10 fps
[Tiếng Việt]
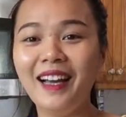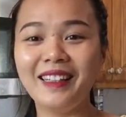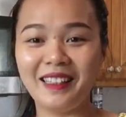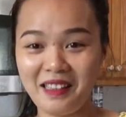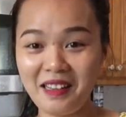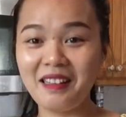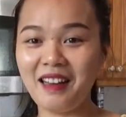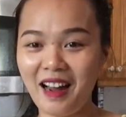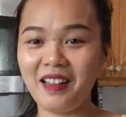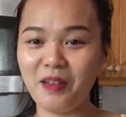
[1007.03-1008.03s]
như
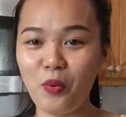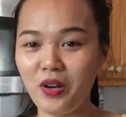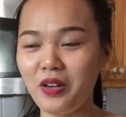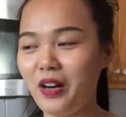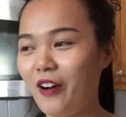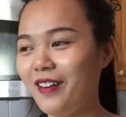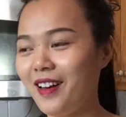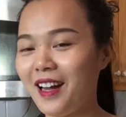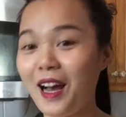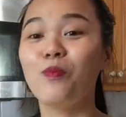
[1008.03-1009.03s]
là những mọi người nói,
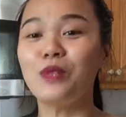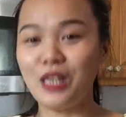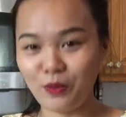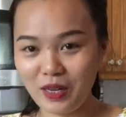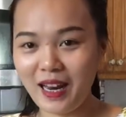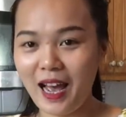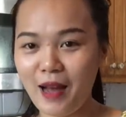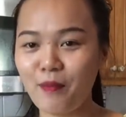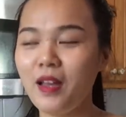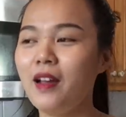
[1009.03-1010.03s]
đó là không chịu đi
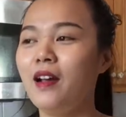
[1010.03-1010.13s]
làm.